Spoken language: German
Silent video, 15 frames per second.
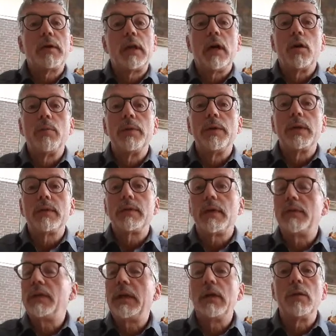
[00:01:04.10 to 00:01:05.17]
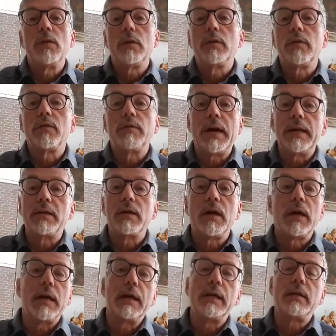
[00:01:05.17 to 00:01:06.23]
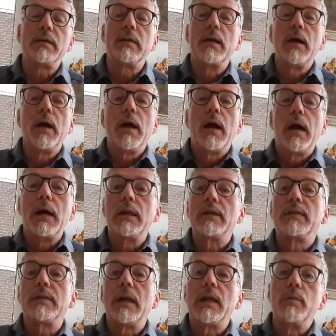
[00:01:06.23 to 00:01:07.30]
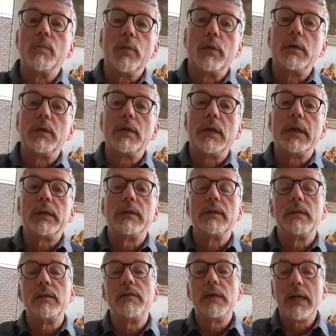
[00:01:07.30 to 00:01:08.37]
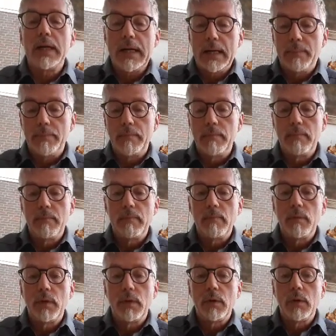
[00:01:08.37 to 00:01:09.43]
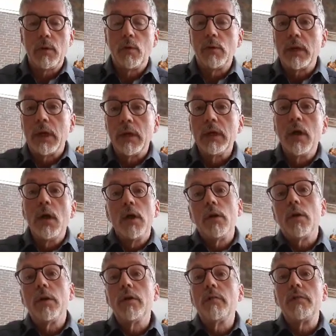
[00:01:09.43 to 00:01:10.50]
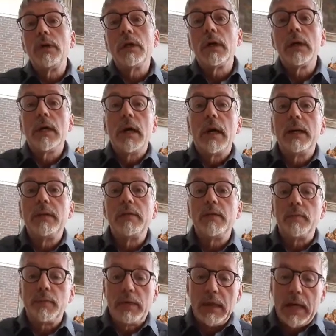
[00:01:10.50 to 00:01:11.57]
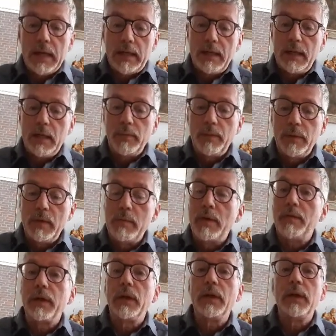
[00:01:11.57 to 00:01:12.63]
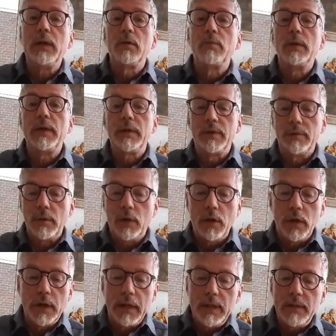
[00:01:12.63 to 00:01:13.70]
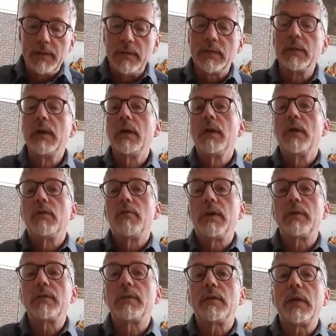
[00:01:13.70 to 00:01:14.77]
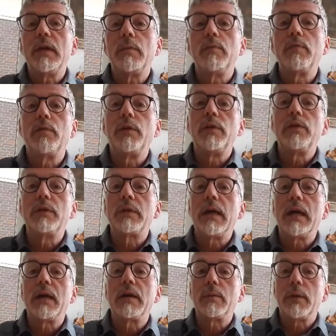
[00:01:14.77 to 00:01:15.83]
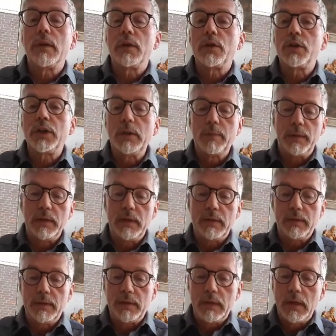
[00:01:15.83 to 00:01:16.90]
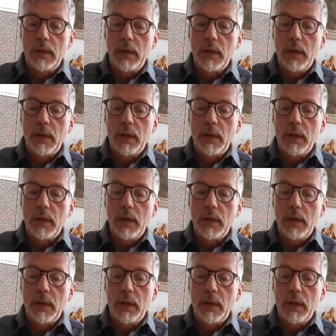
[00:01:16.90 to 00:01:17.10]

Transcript: glauben, dass der Segen Gottes weiter reicht als alle Möglichkeiten, die wir haben. Und dann können wir an diesem Tag eben im Evangelium lesen. Wir können lesen, was eben für diesen Tag geschrieben ist.